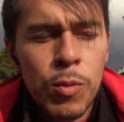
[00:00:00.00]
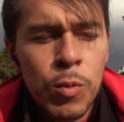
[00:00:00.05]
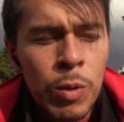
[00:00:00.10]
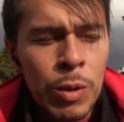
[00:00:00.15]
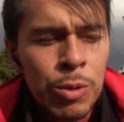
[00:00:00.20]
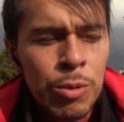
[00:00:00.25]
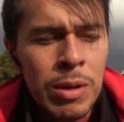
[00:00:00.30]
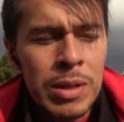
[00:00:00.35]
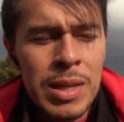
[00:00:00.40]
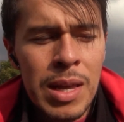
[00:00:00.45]

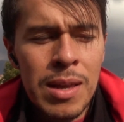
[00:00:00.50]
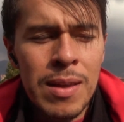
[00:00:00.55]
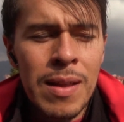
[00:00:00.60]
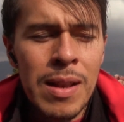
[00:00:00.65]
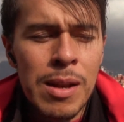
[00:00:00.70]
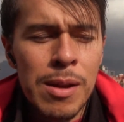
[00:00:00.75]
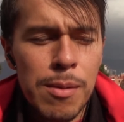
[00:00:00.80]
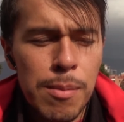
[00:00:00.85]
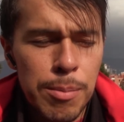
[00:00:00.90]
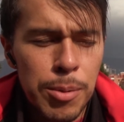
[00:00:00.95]
Cuando vas a
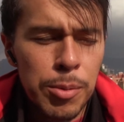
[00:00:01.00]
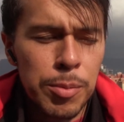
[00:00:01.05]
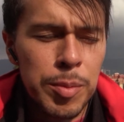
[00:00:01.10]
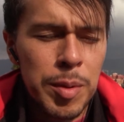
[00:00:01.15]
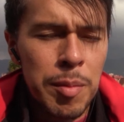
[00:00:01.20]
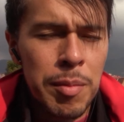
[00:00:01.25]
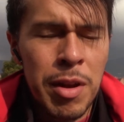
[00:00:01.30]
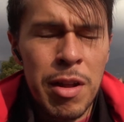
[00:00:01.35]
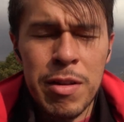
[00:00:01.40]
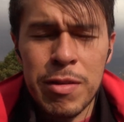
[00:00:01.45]
salir por
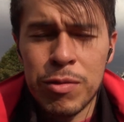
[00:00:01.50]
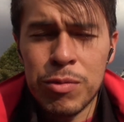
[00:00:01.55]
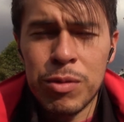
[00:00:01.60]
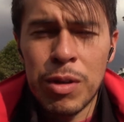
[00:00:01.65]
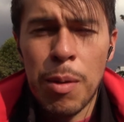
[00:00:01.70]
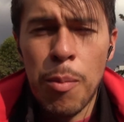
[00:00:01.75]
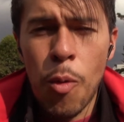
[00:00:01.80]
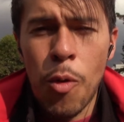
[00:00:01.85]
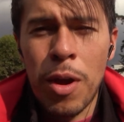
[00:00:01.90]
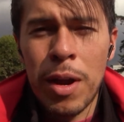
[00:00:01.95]
primera vez con
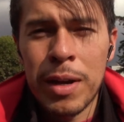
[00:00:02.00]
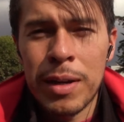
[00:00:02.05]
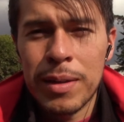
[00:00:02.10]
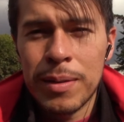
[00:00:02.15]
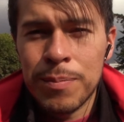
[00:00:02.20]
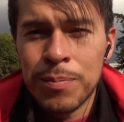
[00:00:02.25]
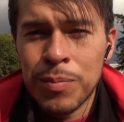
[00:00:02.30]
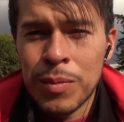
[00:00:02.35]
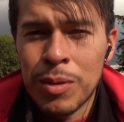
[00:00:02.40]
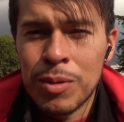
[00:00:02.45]
una mujer,
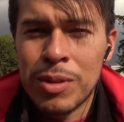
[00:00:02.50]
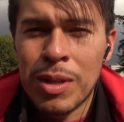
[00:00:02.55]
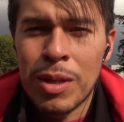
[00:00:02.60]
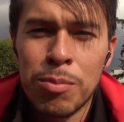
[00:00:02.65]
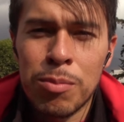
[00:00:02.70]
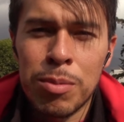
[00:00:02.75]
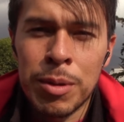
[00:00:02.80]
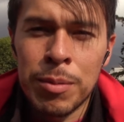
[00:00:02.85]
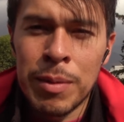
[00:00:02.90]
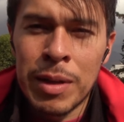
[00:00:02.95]
o
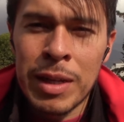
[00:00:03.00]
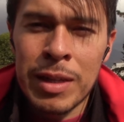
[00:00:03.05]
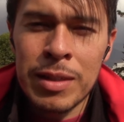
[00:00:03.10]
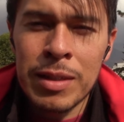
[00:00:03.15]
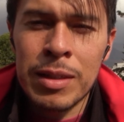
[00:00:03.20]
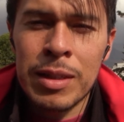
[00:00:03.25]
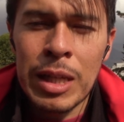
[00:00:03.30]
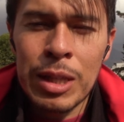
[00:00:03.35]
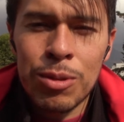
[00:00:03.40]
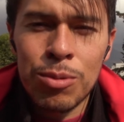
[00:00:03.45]
primera
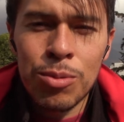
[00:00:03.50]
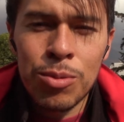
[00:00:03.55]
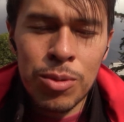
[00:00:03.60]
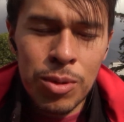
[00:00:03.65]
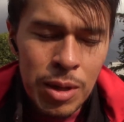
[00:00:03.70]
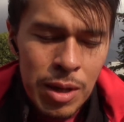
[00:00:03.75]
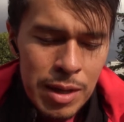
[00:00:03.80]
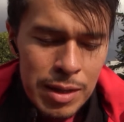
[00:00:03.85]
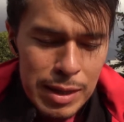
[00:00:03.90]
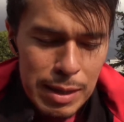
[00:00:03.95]
cita tú
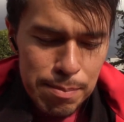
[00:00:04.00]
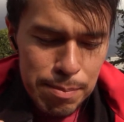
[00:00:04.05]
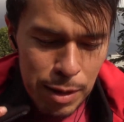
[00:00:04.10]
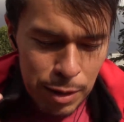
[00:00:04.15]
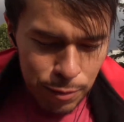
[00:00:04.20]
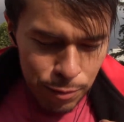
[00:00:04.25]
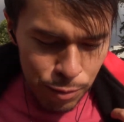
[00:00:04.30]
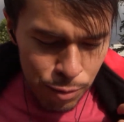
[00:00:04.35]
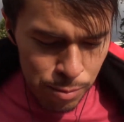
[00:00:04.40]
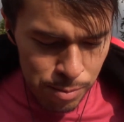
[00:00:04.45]
te
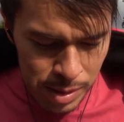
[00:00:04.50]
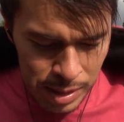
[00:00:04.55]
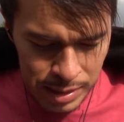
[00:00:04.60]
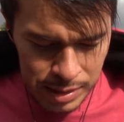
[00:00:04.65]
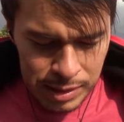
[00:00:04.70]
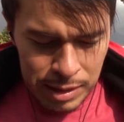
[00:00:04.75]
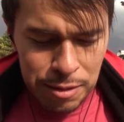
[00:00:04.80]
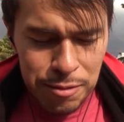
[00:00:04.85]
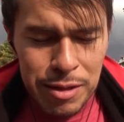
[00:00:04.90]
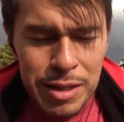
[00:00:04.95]

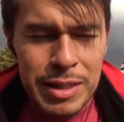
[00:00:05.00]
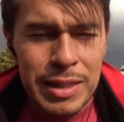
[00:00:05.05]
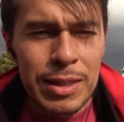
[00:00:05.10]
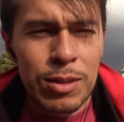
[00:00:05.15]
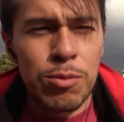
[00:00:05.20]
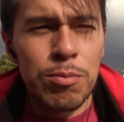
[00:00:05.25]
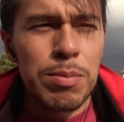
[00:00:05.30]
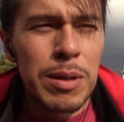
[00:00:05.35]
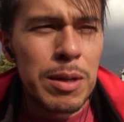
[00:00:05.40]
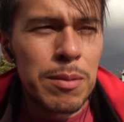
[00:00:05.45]
perfumas, te vistes
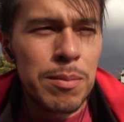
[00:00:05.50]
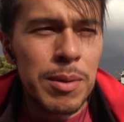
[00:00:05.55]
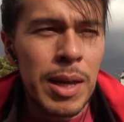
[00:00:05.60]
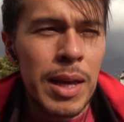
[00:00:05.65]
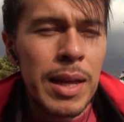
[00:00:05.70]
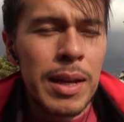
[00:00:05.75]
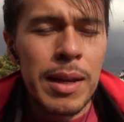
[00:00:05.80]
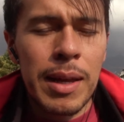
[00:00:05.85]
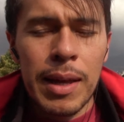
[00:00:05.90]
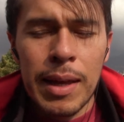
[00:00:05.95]
súper
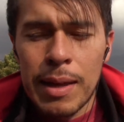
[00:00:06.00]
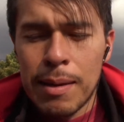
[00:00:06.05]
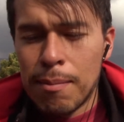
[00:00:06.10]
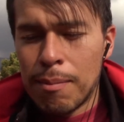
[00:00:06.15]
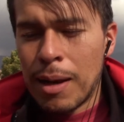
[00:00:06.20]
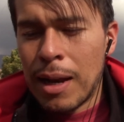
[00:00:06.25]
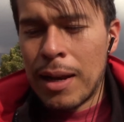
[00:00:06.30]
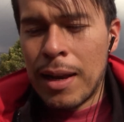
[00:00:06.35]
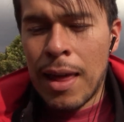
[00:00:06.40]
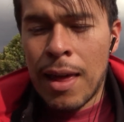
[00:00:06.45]
bien,
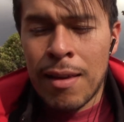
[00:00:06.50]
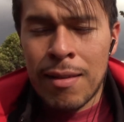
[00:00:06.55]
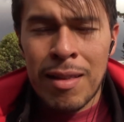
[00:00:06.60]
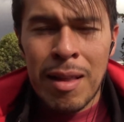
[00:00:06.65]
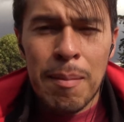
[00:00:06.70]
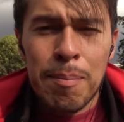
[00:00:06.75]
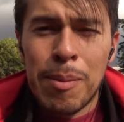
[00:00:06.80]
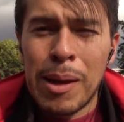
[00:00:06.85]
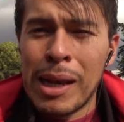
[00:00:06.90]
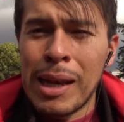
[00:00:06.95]
planeas
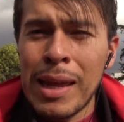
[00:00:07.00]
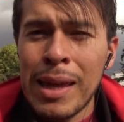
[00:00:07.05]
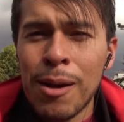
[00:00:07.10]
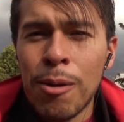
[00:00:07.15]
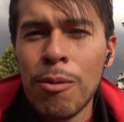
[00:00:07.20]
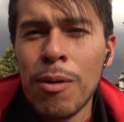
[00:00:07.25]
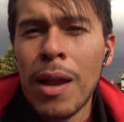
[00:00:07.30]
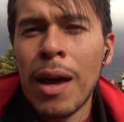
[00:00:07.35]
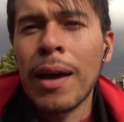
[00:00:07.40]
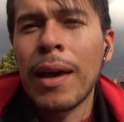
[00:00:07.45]
la
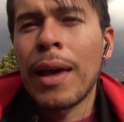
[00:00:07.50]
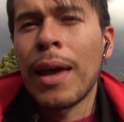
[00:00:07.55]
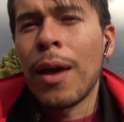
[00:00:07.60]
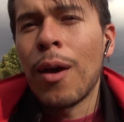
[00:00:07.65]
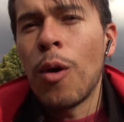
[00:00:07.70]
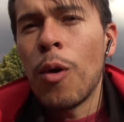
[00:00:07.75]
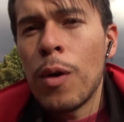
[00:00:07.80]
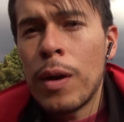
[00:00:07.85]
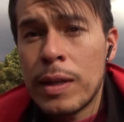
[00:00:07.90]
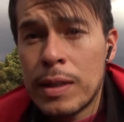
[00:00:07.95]
película, qué
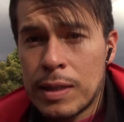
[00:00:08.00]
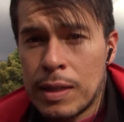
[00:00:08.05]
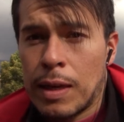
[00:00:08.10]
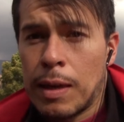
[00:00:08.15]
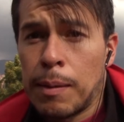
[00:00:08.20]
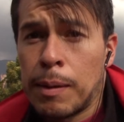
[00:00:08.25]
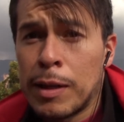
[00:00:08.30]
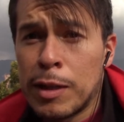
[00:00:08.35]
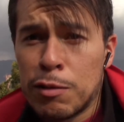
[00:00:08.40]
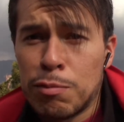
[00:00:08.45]
horas,
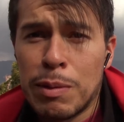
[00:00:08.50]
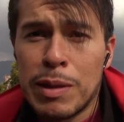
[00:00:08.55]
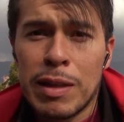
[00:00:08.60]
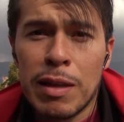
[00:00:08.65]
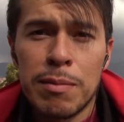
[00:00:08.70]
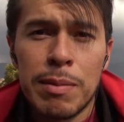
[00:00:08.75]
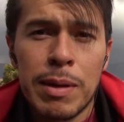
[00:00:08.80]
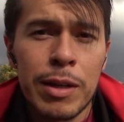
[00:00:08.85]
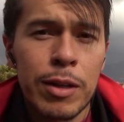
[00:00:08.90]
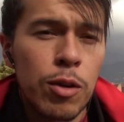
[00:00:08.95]
qué
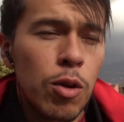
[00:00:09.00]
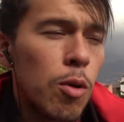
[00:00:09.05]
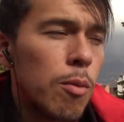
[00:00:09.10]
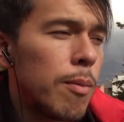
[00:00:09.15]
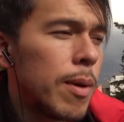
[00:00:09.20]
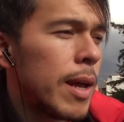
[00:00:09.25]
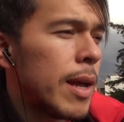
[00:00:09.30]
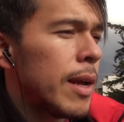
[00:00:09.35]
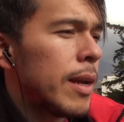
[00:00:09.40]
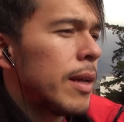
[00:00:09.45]
crispetas van a
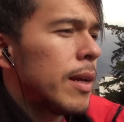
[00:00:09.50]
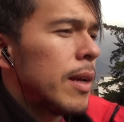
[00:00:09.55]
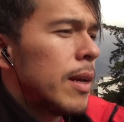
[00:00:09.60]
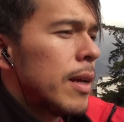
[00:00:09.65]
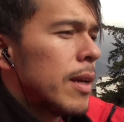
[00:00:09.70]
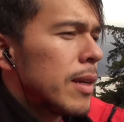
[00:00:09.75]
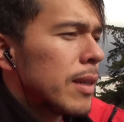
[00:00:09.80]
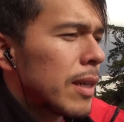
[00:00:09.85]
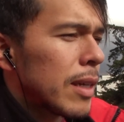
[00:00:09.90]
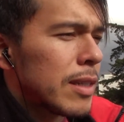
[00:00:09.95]
comer,
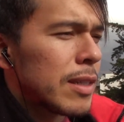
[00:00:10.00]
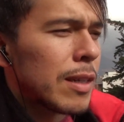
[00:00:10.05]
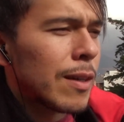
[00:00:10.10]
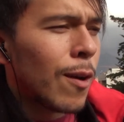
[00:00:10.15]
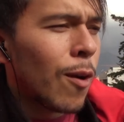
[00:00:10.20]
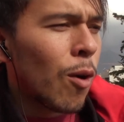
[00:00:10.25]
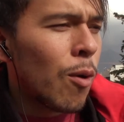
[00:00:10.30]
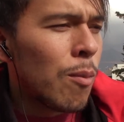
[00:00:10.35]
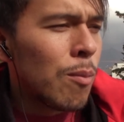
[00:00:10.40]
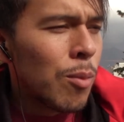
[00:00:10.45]
que si
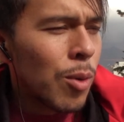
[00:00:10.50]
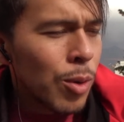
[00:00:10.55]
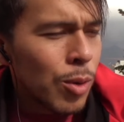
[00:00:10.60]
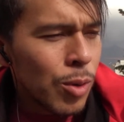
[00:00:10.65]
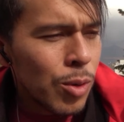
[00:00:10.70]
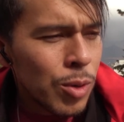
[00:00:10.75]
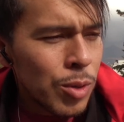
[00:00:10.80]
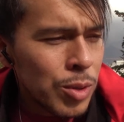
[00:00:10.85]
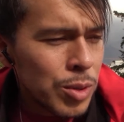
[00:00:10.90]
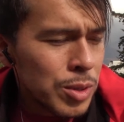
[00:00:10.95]
combo
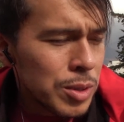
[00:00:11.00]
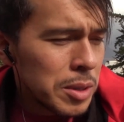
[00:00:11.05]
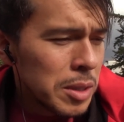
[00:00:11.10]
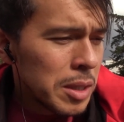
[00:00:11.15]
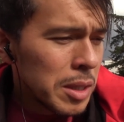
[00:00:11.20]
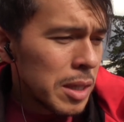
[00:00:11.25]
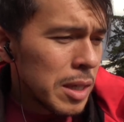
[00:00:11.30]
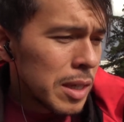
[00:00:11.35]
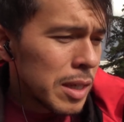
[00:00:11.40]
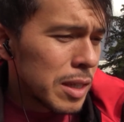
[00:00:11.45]
con
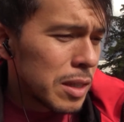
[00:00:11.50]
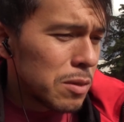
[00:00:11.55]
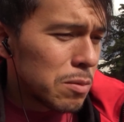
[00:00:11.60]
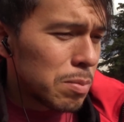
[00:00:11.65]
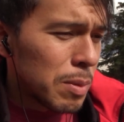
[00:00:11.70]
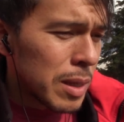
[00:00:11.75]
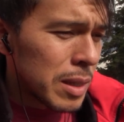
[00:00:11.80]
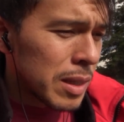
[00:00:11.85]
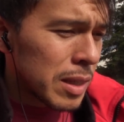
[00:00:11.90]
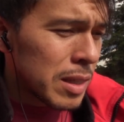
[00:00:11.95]

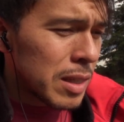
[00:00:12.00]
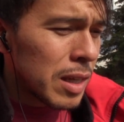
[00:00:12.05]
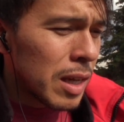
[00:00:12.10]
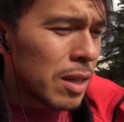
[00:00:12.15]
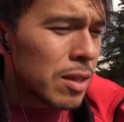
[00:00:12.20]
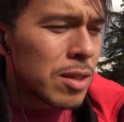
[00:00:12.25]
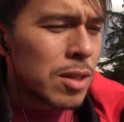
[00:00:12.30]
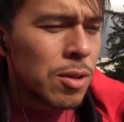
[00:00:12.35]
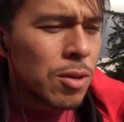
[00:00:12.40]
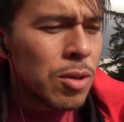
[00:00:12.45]
crispetas y
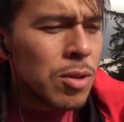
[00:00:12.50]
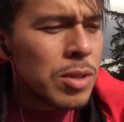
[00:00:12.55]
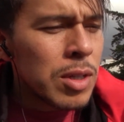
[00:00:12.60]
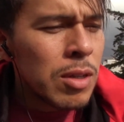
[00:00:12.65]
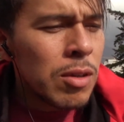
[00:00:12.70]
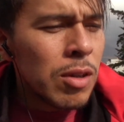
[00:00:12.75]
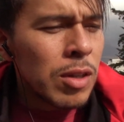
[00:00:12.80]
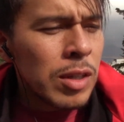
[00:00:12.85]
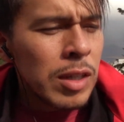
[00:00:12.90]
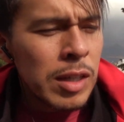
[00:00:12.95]
gaseosa,
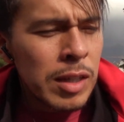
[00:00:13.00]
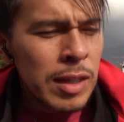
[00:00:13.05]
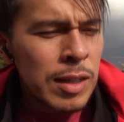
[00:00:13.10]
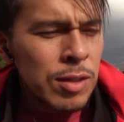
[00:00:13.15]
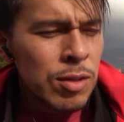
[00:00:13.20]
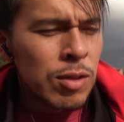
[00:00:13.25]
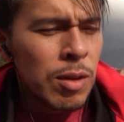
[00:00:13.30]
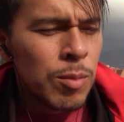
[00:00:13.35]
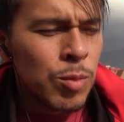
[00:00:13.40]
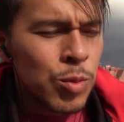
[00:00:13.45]

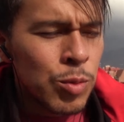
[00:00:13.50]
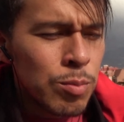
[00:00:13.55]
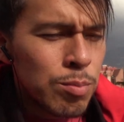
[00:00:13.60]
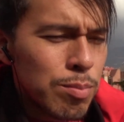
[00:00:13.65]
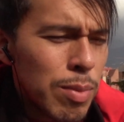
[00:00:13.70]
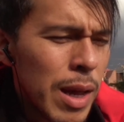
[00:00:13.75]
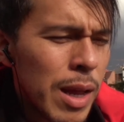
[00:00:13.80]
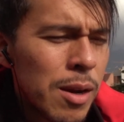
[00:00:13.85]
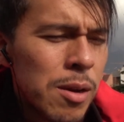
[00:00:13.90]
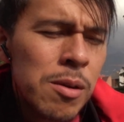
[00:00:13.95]
adicionamos un
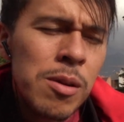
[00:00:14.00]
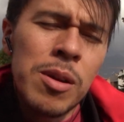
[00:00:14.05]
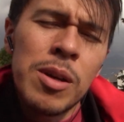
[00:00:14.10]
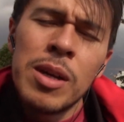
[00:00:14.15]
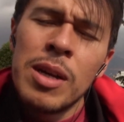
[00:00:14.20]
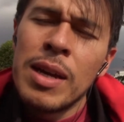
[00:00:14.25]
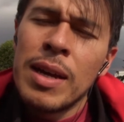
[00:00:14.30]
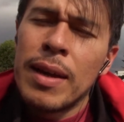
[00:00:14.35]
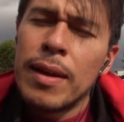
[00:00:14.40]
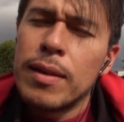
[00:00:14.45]
perro,
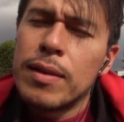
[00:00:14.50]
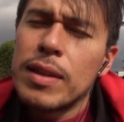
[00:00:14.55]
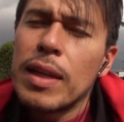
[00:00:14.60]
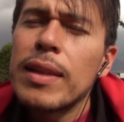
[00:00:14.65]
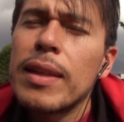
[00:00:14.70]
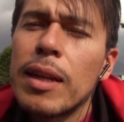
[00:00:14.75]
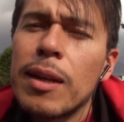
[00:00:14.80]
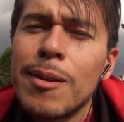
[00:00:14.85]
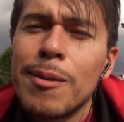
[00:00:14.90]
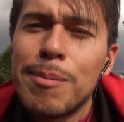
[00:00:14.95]
etcétera.